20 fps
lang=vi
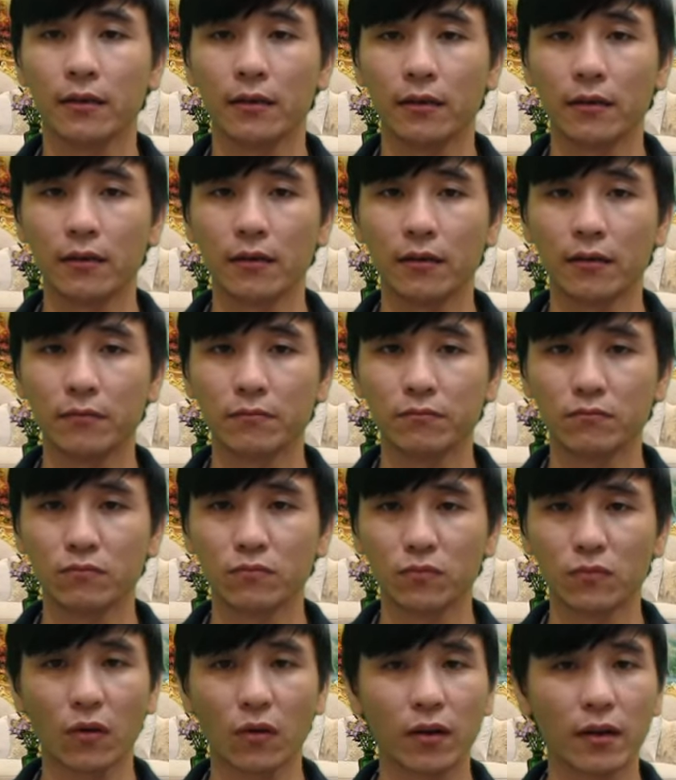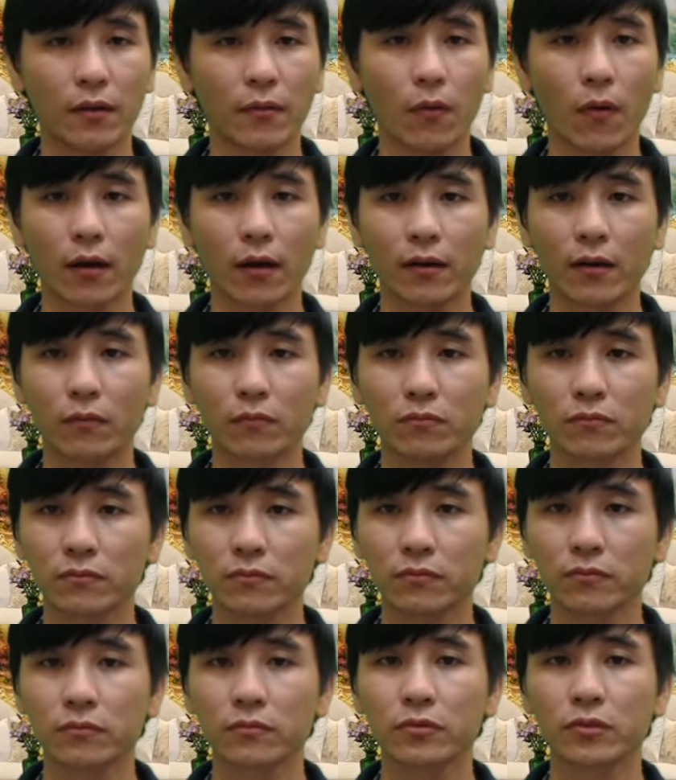à, gọi là hoạt động
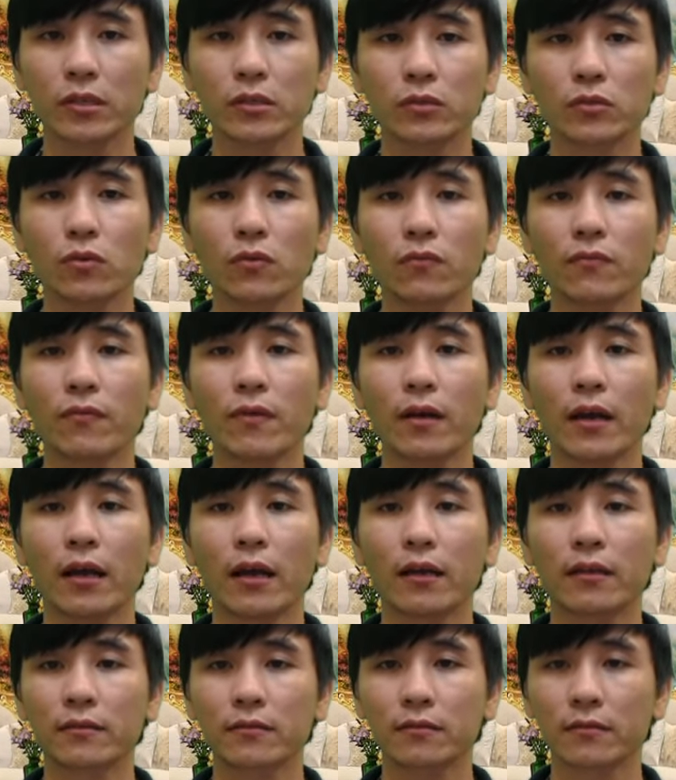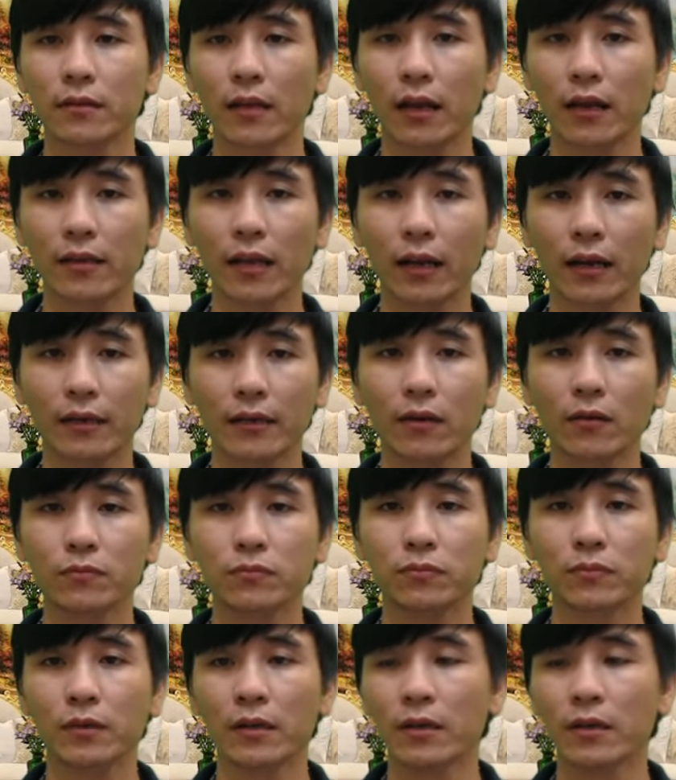xuyên suốt và à, thành công